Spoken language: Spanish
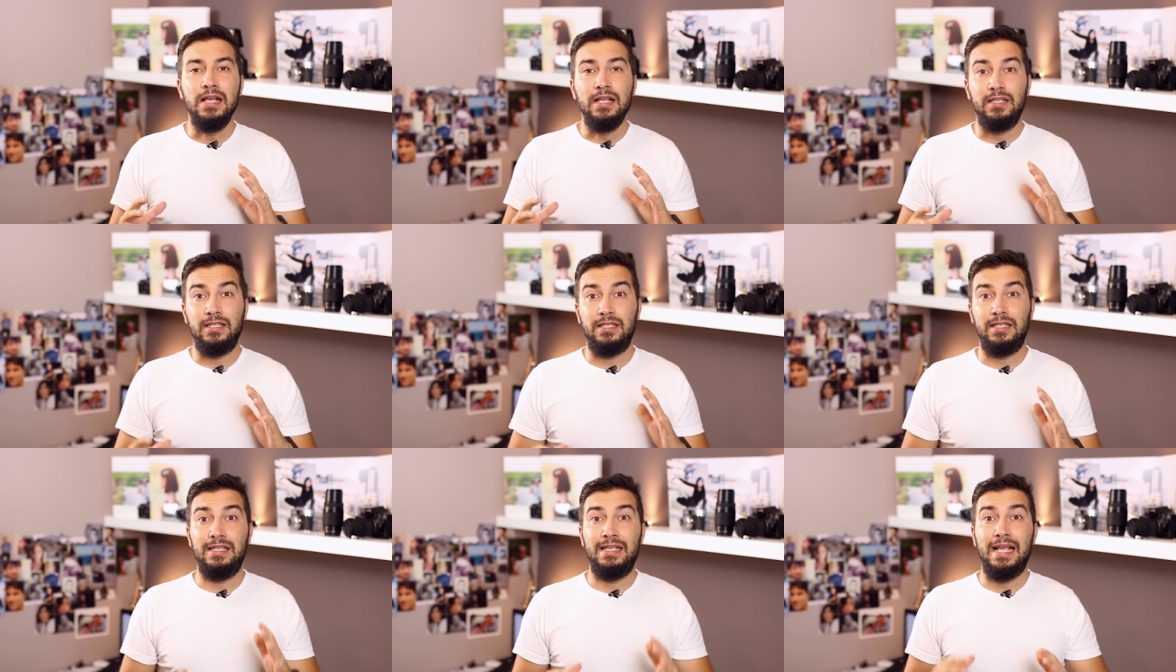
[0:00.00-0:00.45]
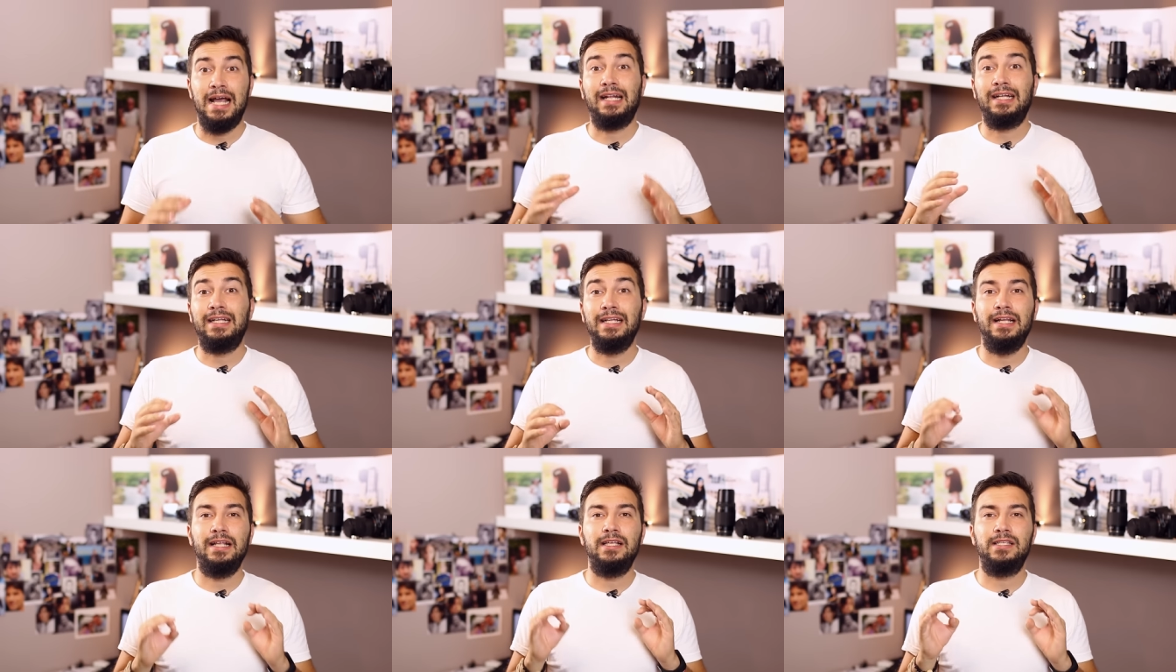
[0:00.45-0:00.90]
si
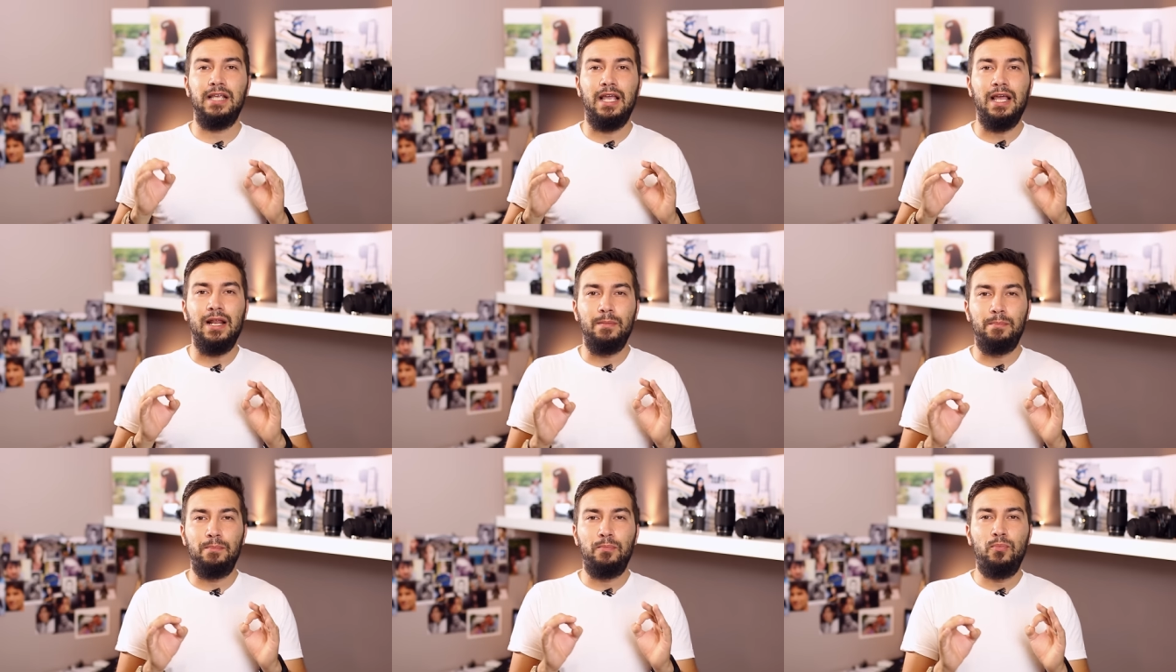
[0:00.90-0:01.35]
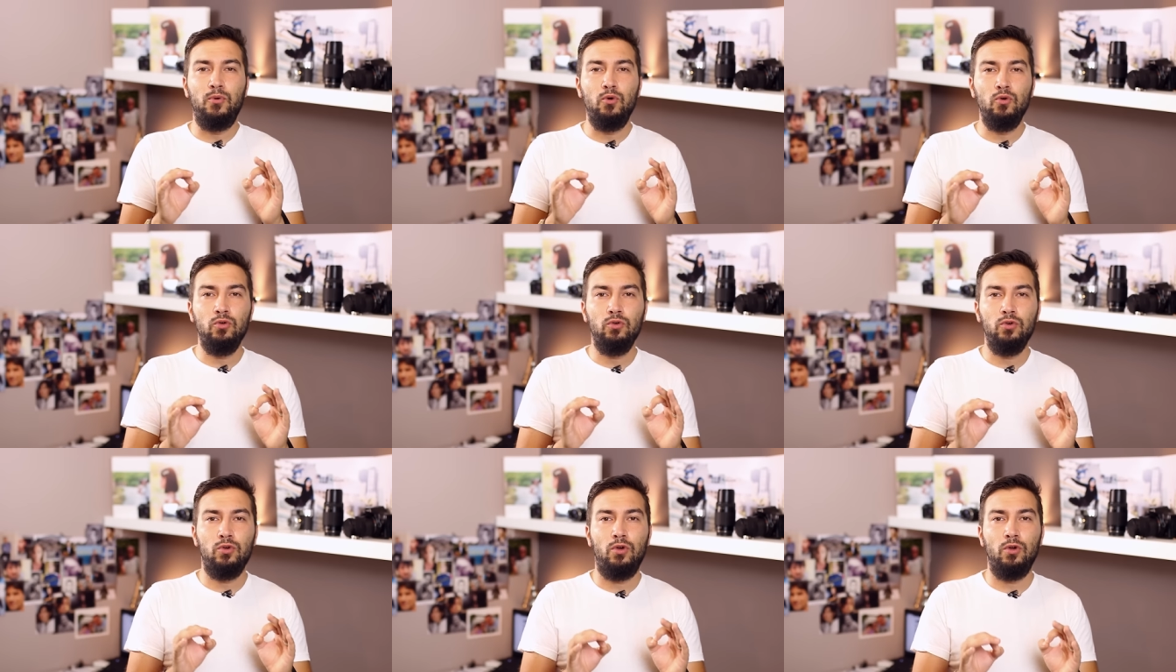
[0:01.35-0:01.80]
ya tienes el
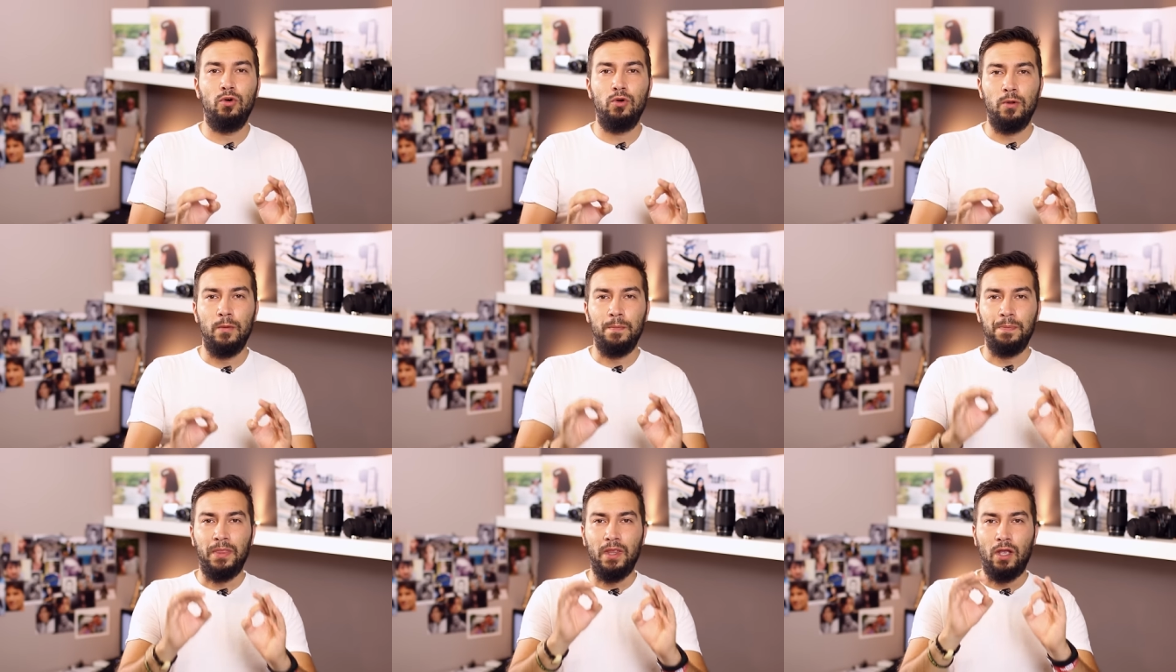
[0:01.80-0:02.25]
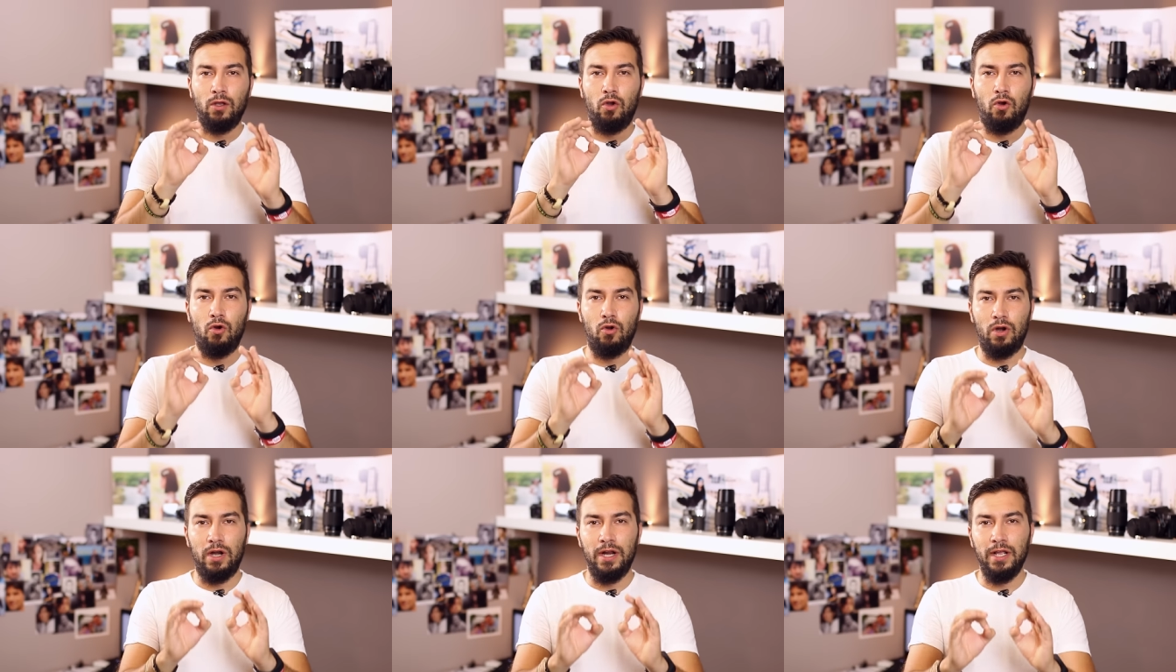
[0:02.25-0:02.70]
punto
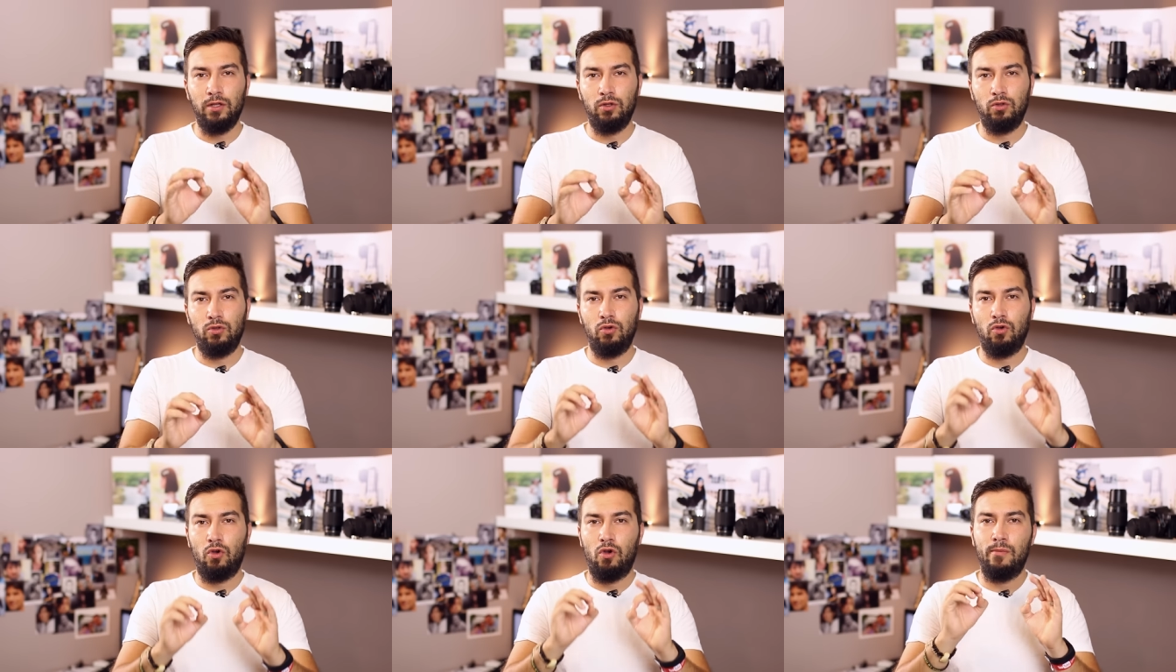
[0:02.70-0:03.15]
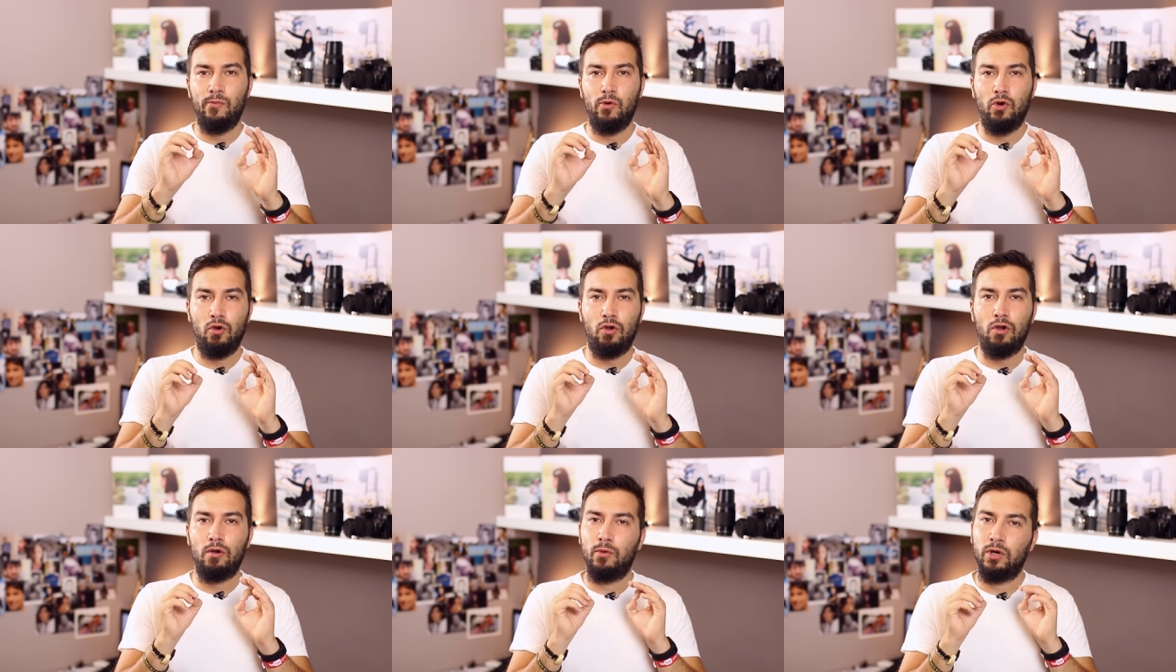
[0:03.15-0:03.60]
correcto
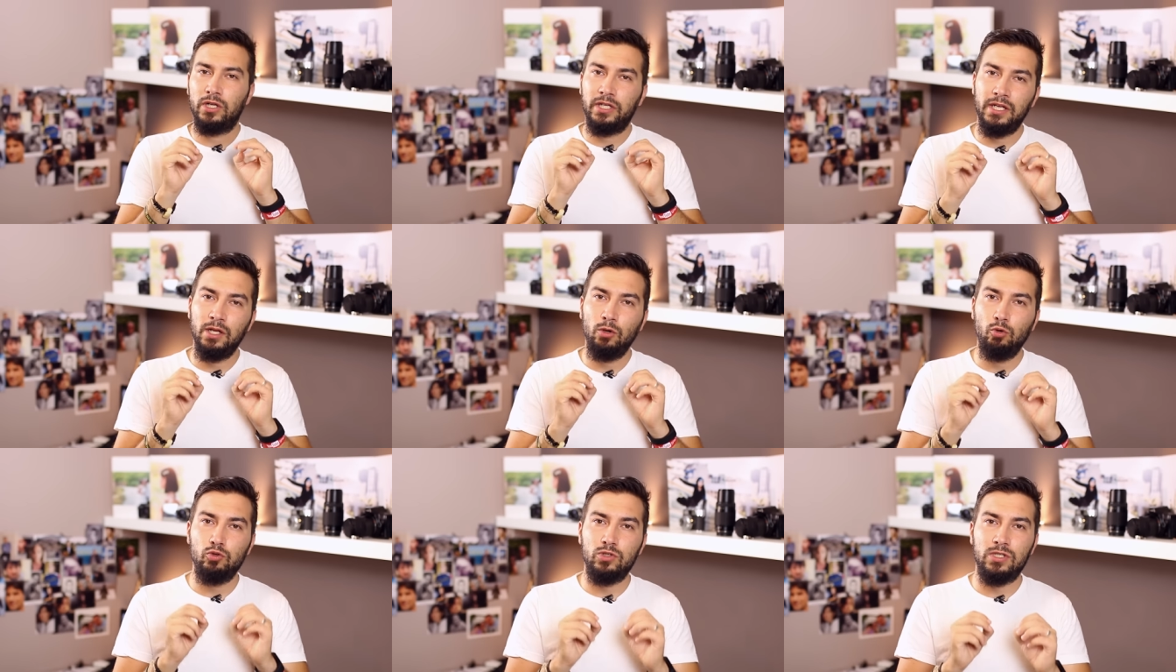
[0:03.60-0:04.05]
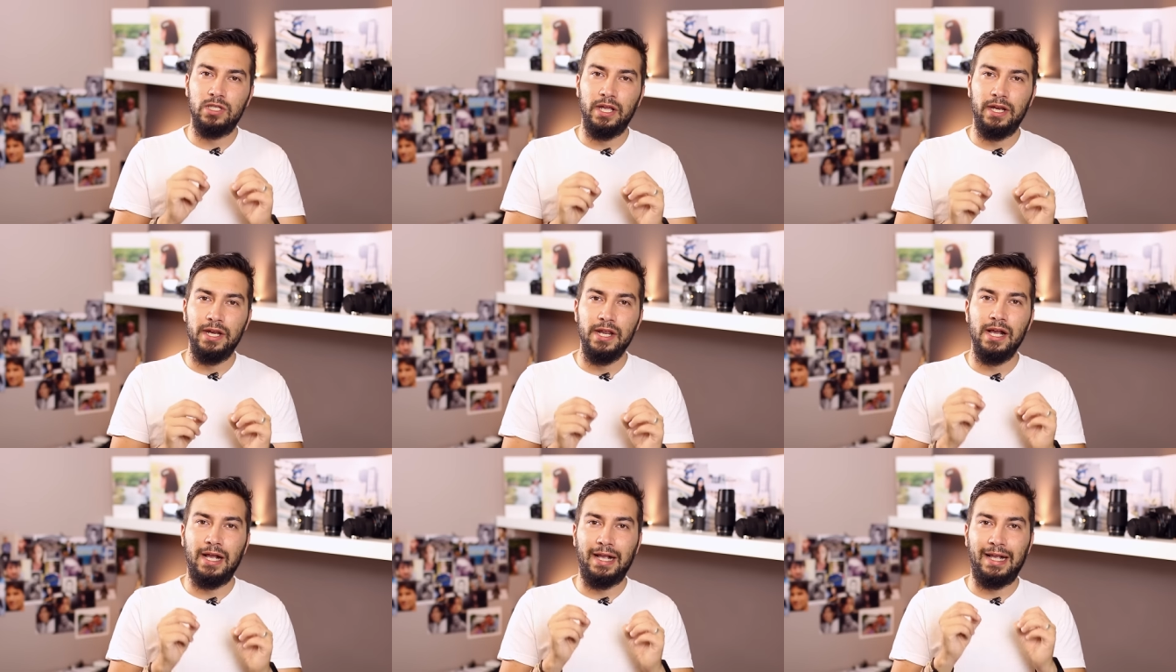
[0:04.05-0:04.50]
como, como a ti te
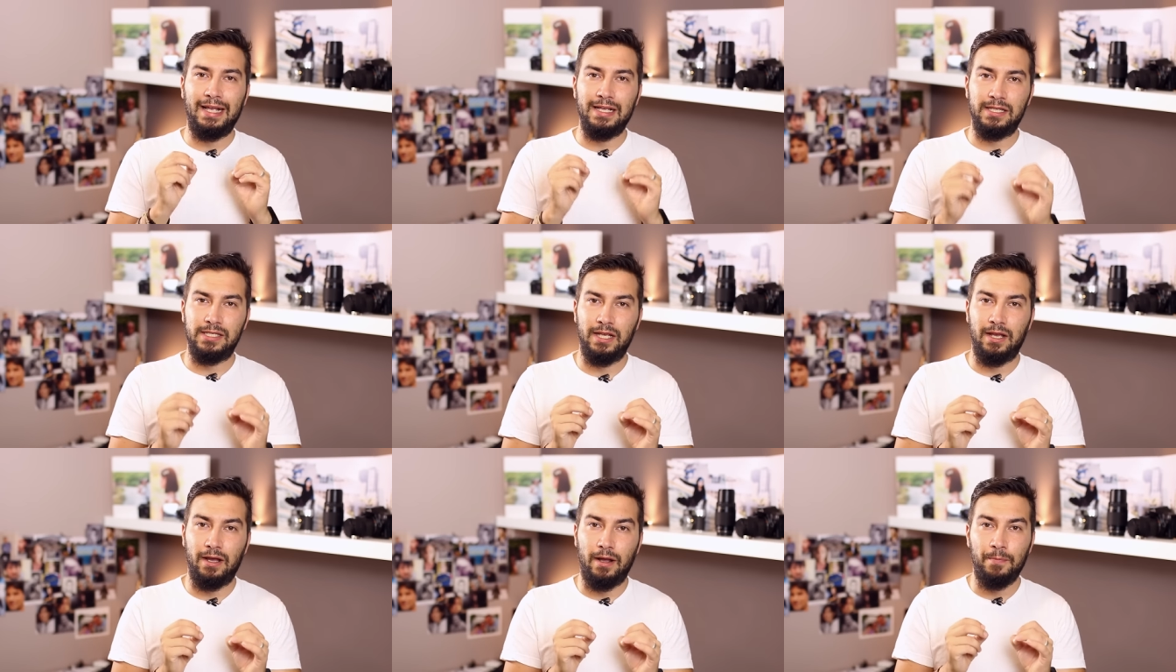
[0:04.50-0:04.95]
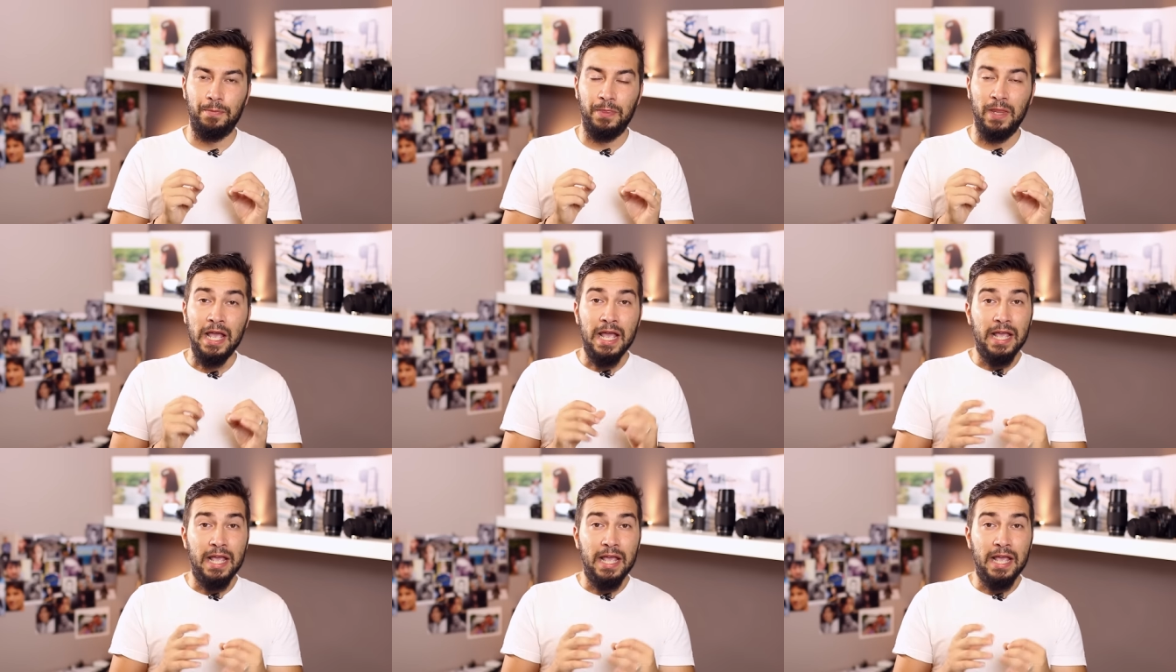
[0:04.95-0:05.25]
gustaría que sea.